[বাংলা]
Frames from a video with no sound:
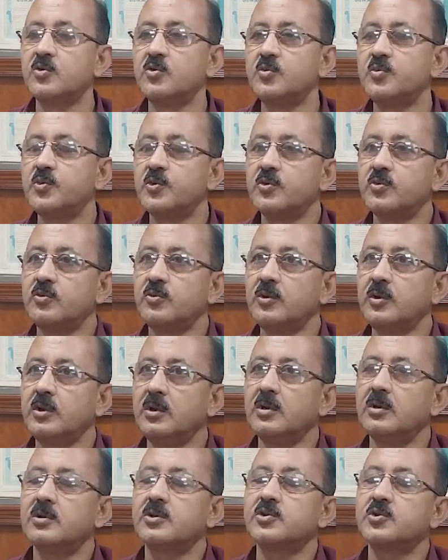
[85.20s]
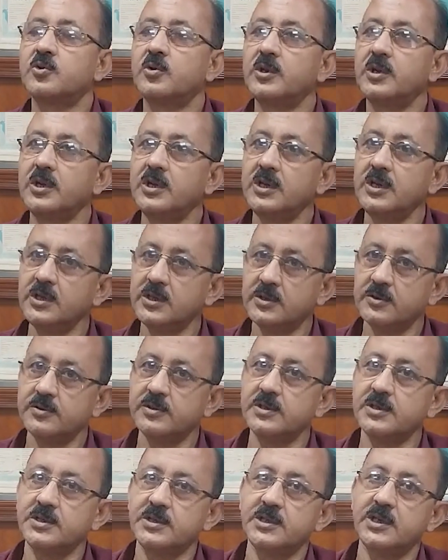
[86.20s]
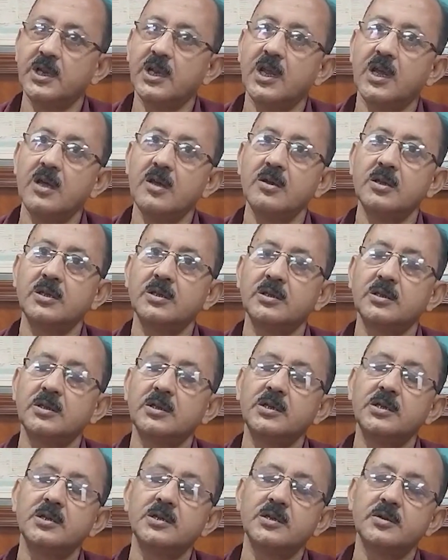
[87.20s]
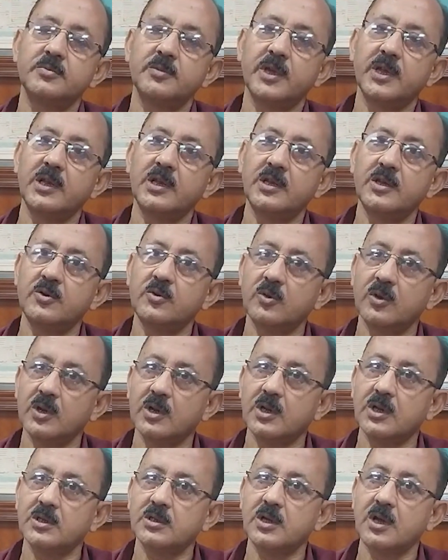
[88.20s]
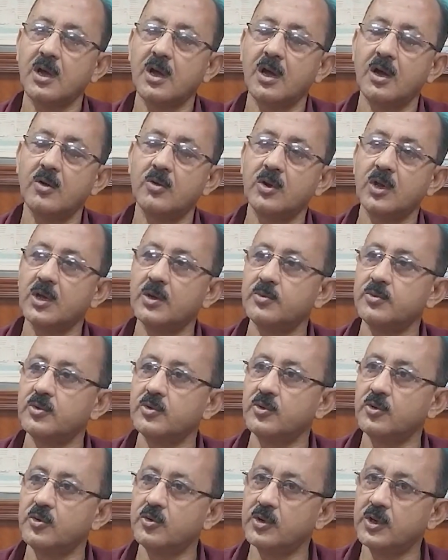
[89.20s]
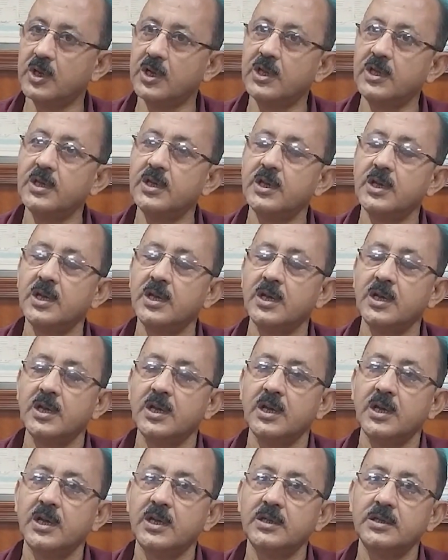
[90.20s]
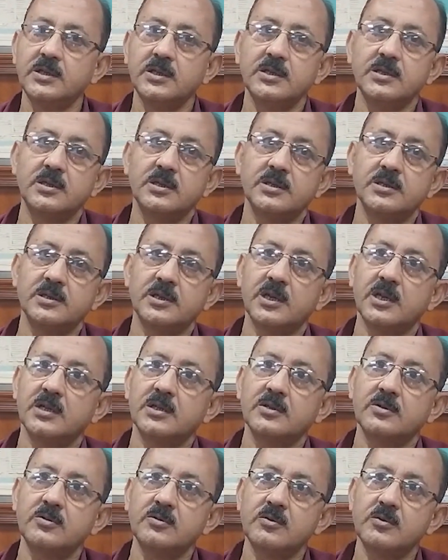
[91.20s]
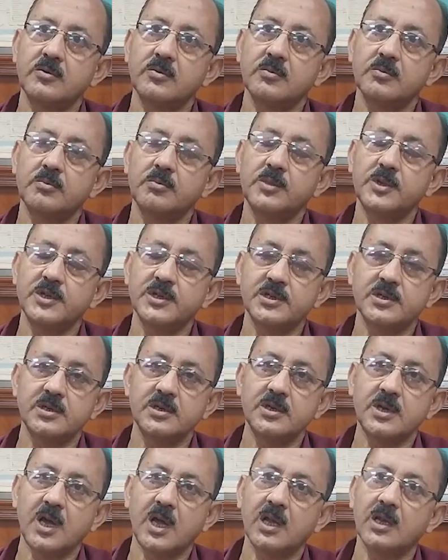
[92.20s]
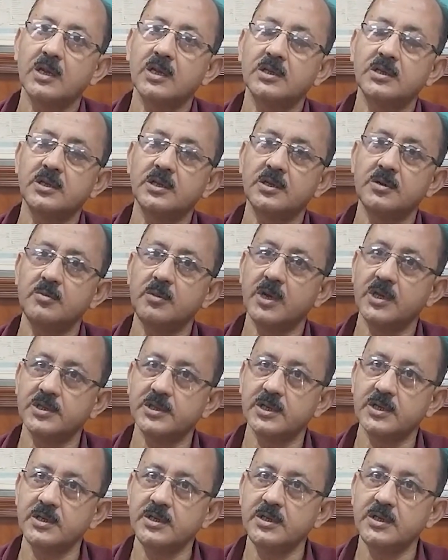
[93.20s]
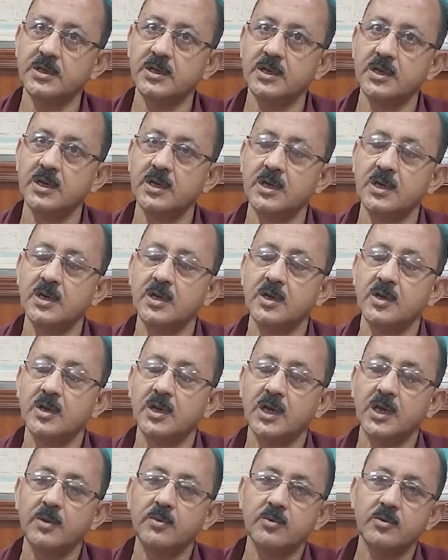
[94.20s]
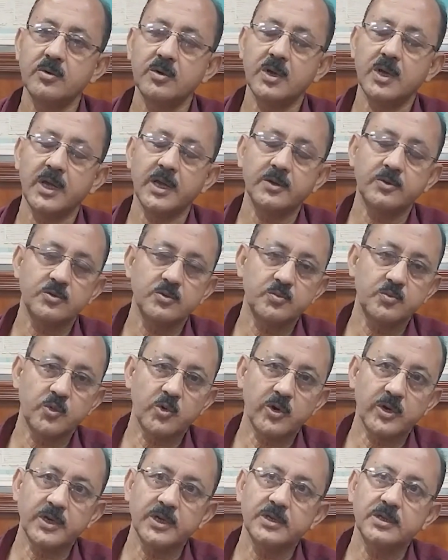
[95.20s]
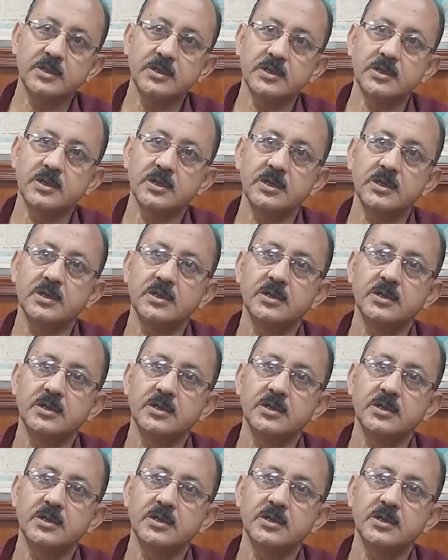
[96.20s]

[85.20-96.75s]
উপকূল সন্নিহিত যে জেলা তিনটে মেইনলি কলকাতা হাওড়া এবং হুগলি এই তিনটে জেলাতেও বৃষ্টি হালকা থেকে মাঝারি এবং একটু পরের দিকে